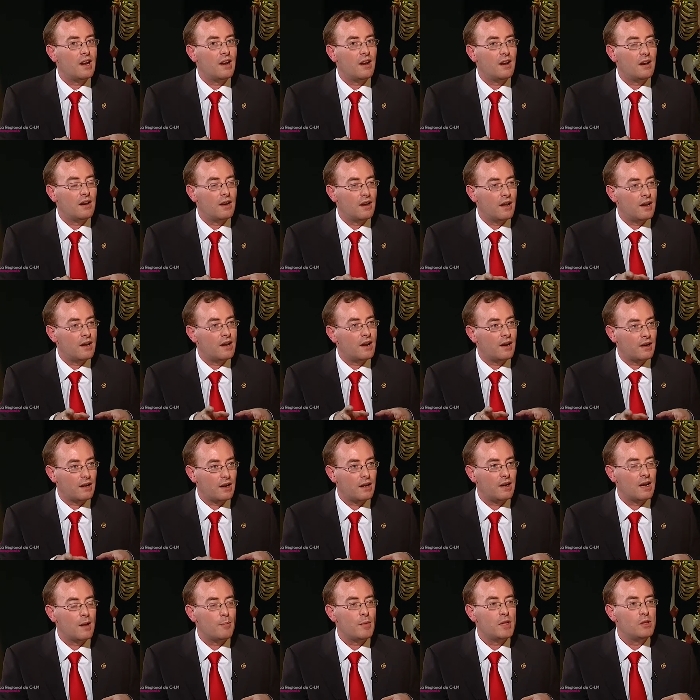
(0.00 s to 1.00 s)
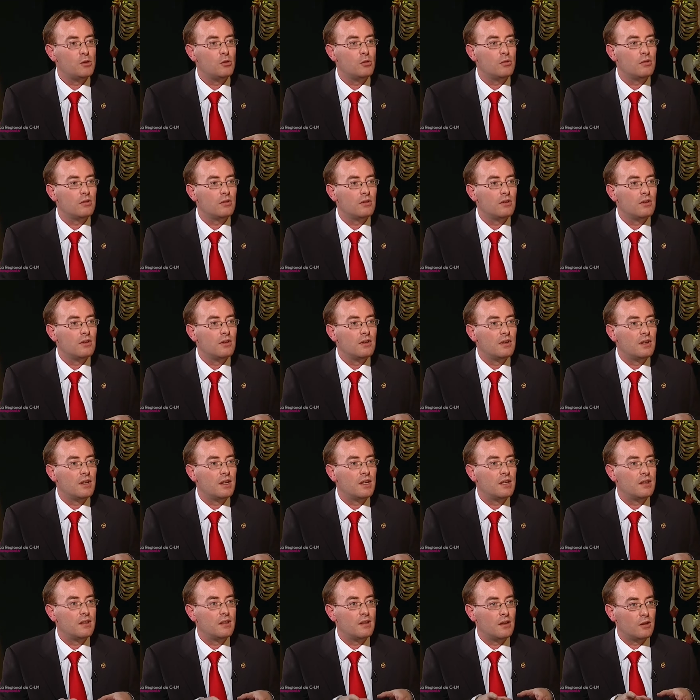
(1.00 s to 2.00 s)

el reglamento ¿eh?